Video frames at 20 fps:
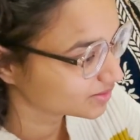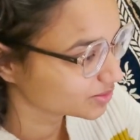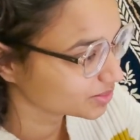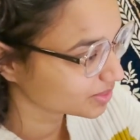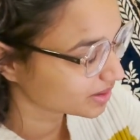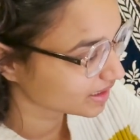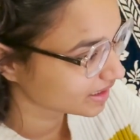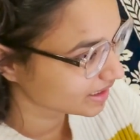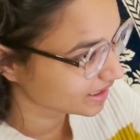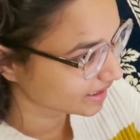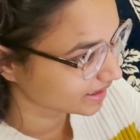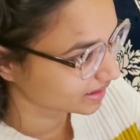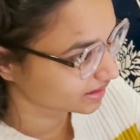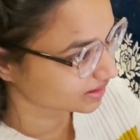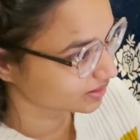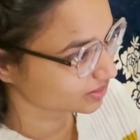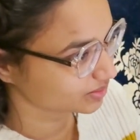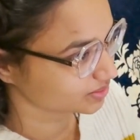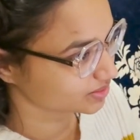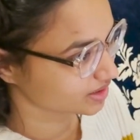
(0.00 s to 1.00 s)
दोबारा आएगा
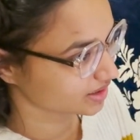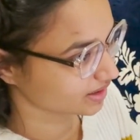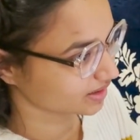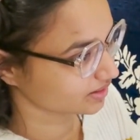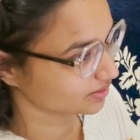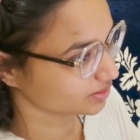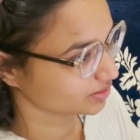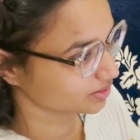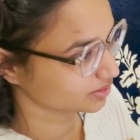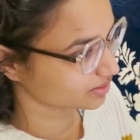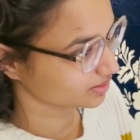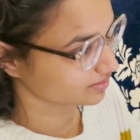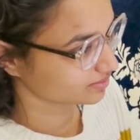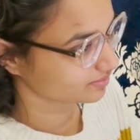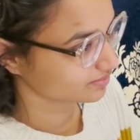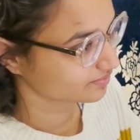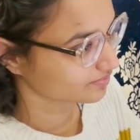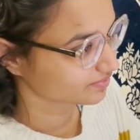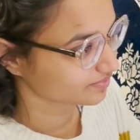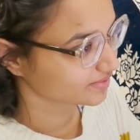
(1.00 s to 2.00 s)
हो जाएगा
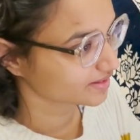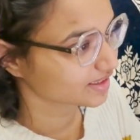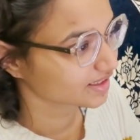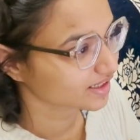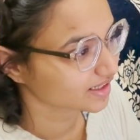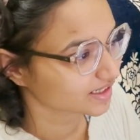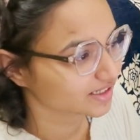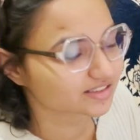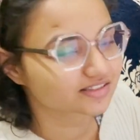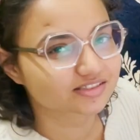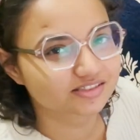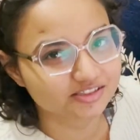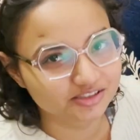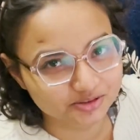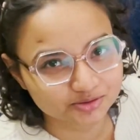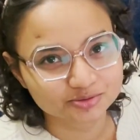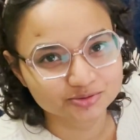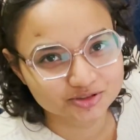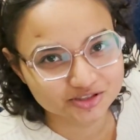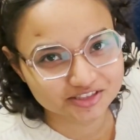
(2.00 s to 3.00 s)
कब इट्स
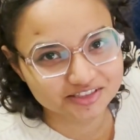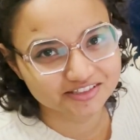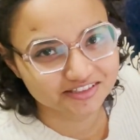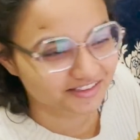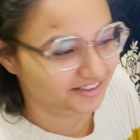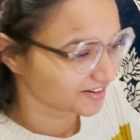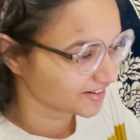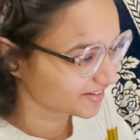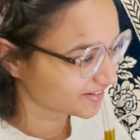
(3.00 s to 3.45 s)
ड्यू चिंटी